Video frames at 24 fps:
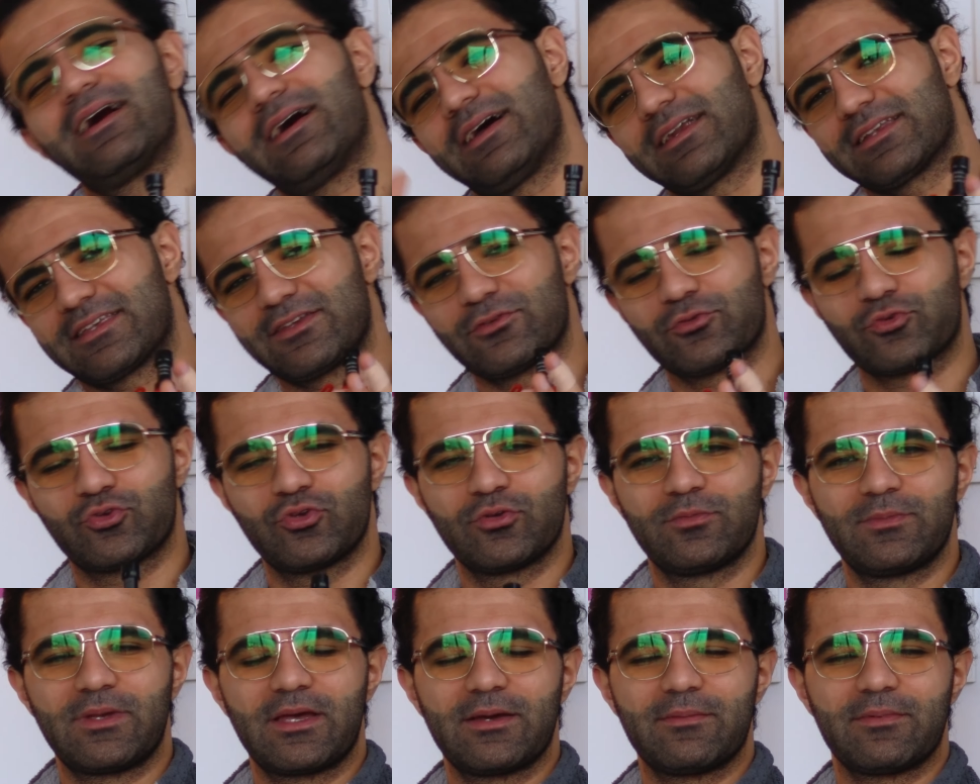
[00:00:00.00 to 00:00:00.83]
Herkes
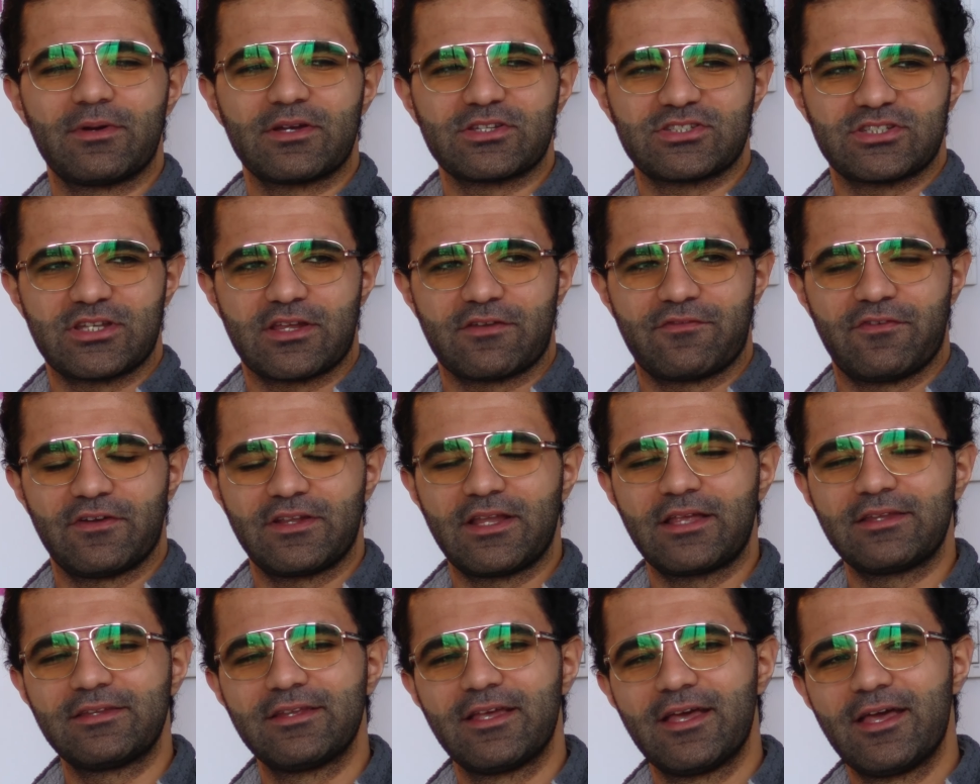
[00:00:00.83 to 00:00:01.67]
gülmeye başlar
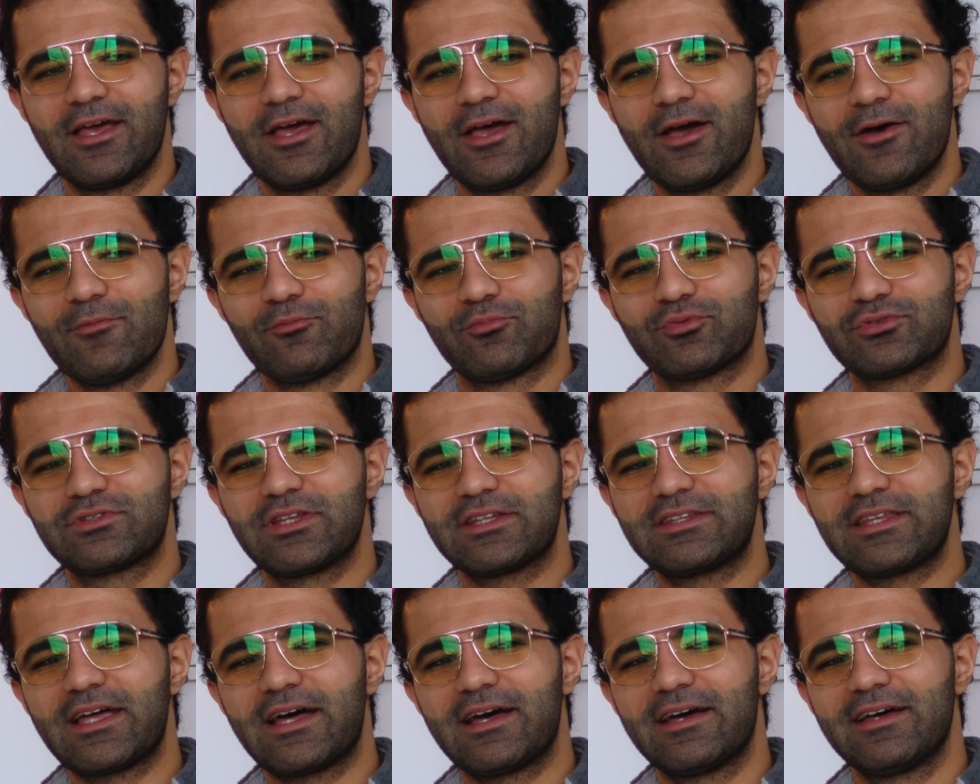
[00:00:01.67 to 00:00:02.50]
falan.
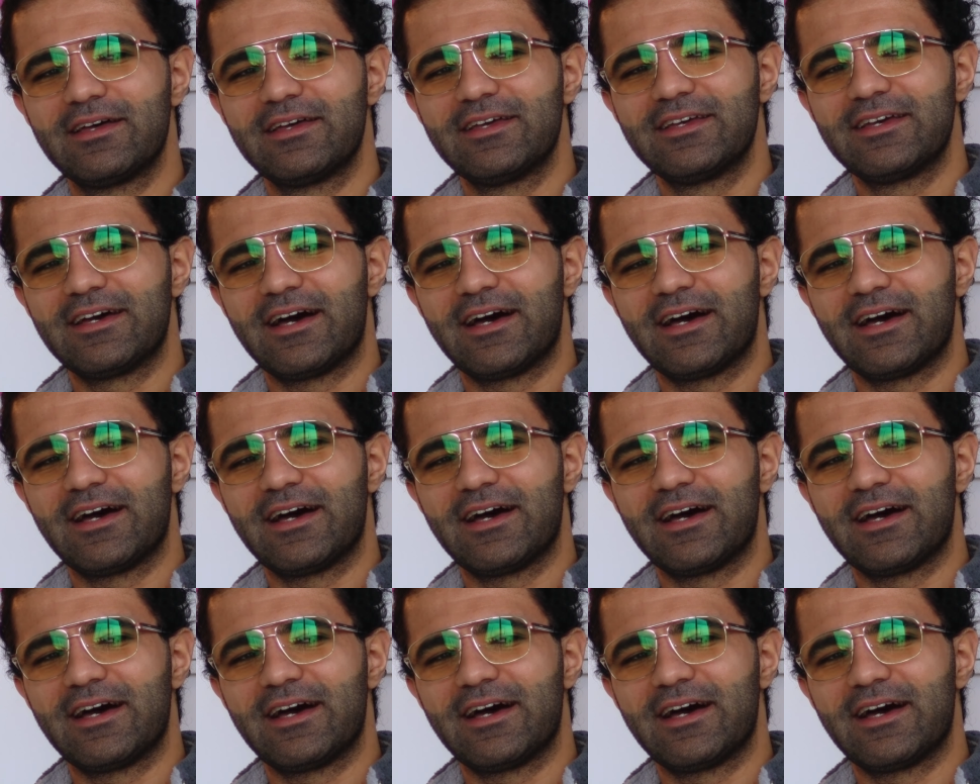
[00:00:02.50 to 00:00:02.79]
Burada da